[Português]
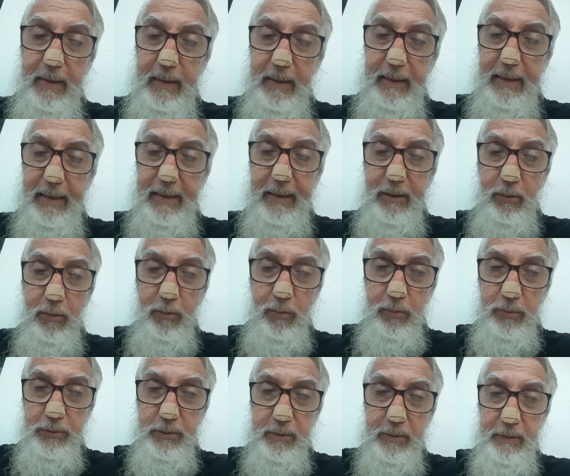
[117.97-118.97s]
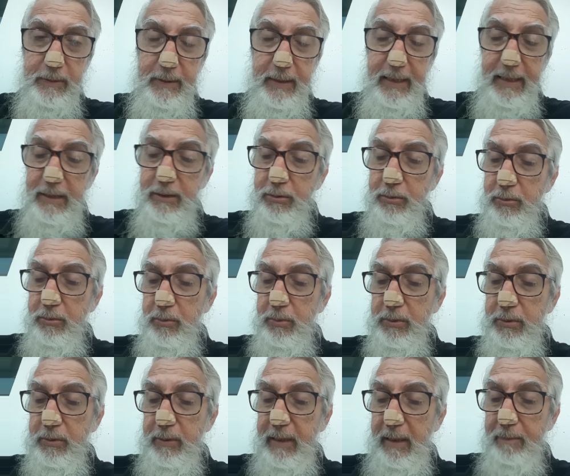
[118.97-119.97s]
lerei algum trecho
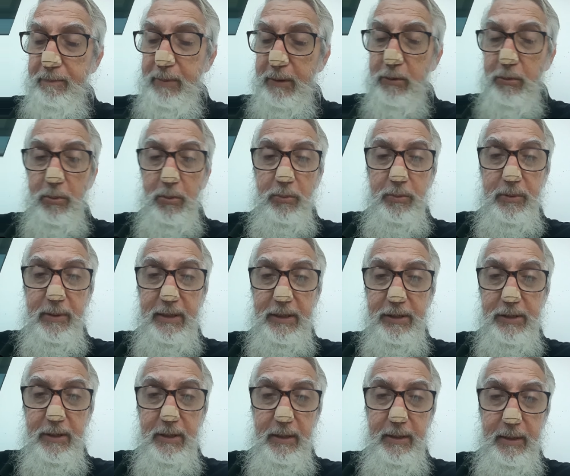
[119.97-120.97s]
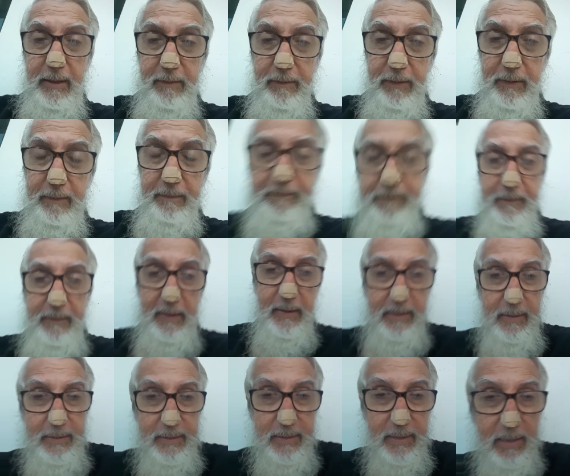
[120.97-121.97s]
do capítulo 1 deste livro
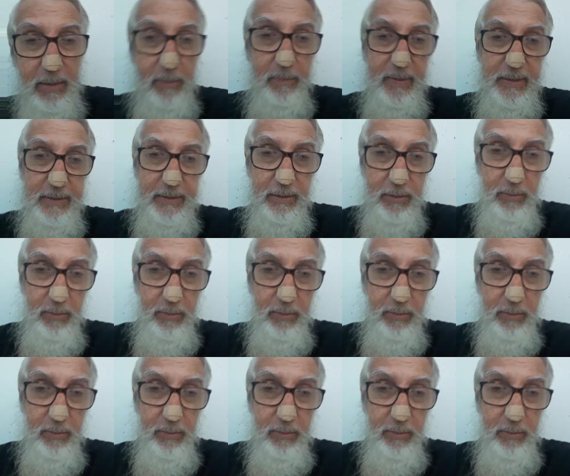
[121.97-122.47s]
de Albert de